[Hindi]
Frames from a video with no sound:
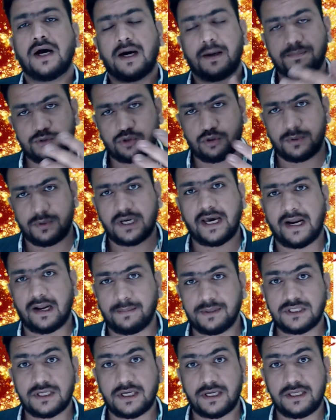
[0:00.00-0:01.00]
आप सुबह ग्यारह
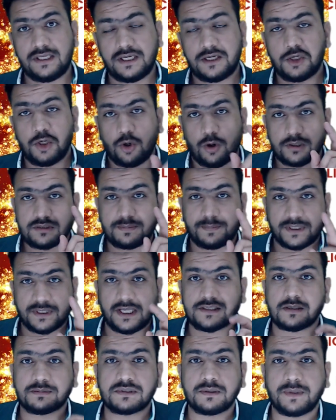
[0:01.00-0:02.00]
बजे करिए और पता है
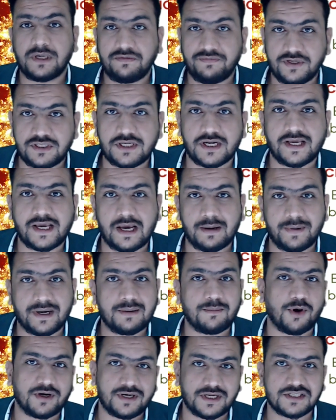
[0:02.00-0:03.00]
सबसे बड़ी फीचर क्या हमारे
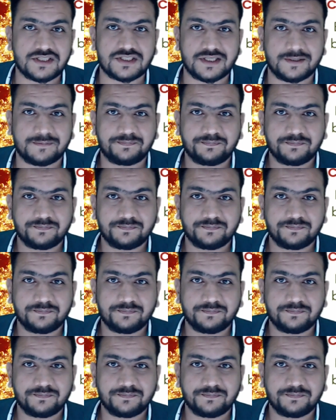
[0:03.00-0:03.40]
मॉक टेस्ट की